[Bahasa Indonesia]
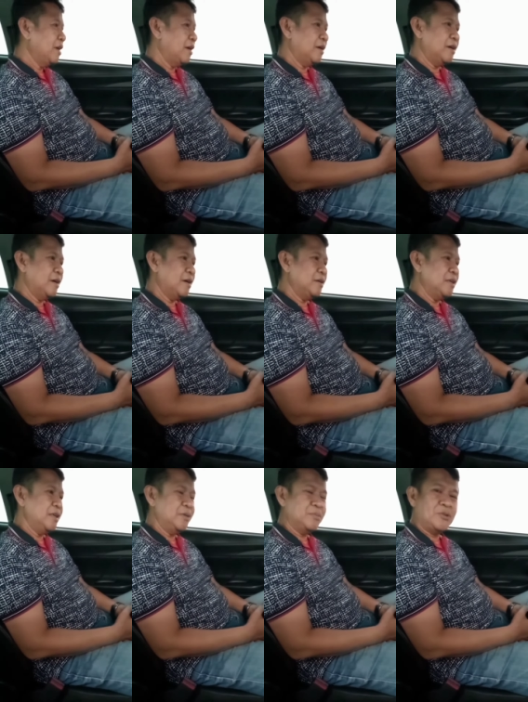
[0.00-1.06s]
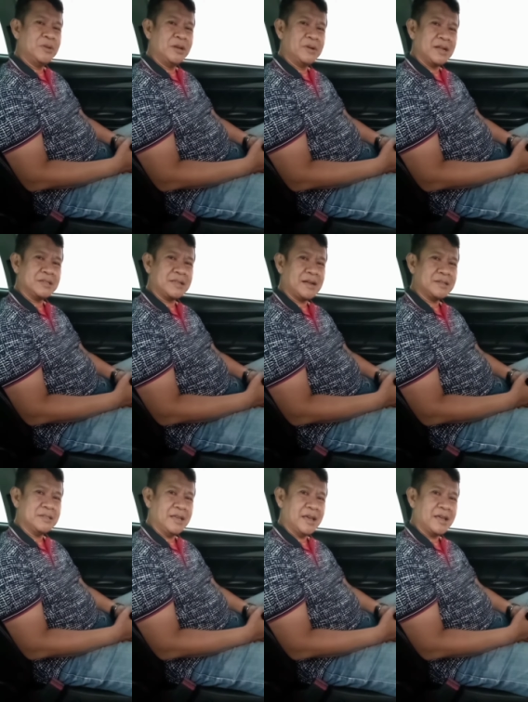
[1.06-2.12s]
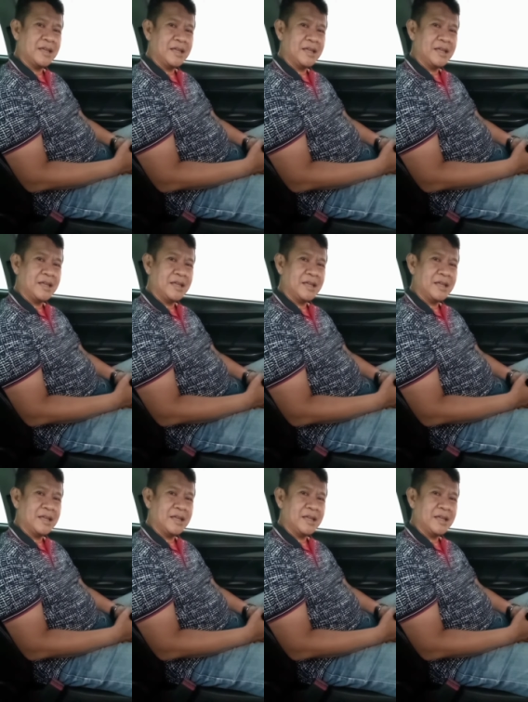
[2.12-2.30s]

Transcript: uh, di mobil bekas taksi ya,